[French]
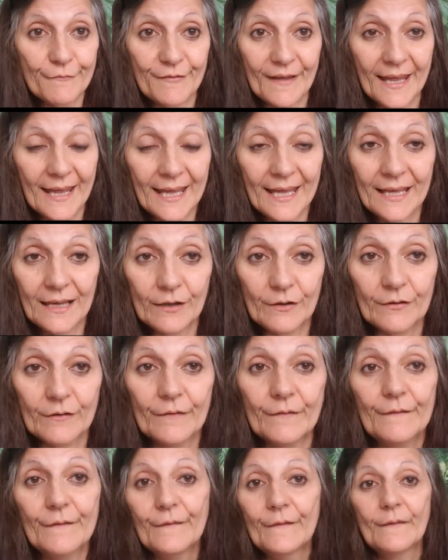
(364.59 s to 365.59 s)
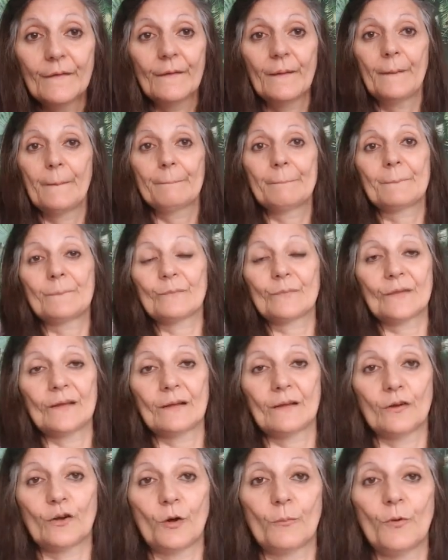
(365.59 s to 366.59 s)
faire,
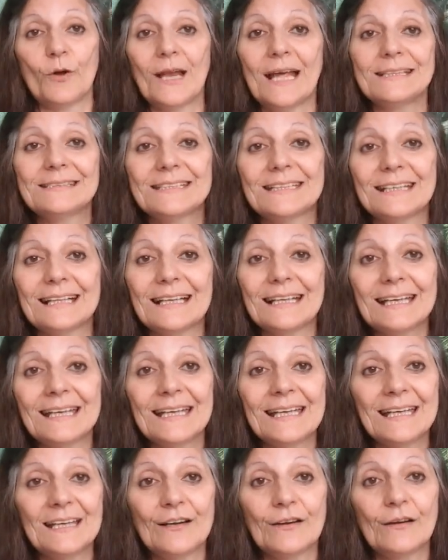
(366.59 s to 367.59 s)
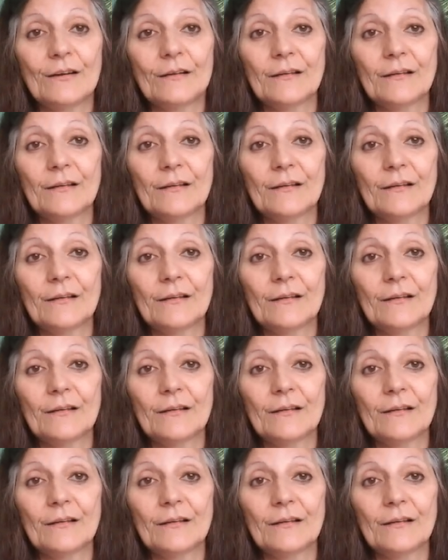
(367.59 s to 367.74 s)
comment l'attirer.